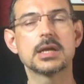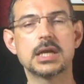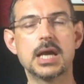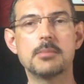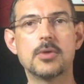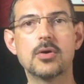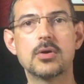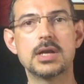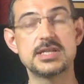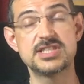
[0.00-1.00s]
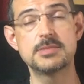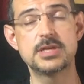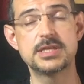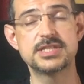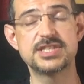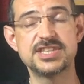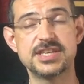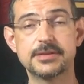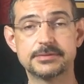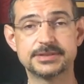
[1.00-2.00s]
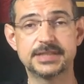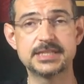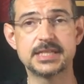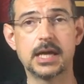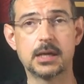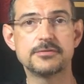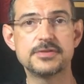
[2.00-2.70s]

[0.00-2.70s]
Clairement, la cible est désignée, Tesla.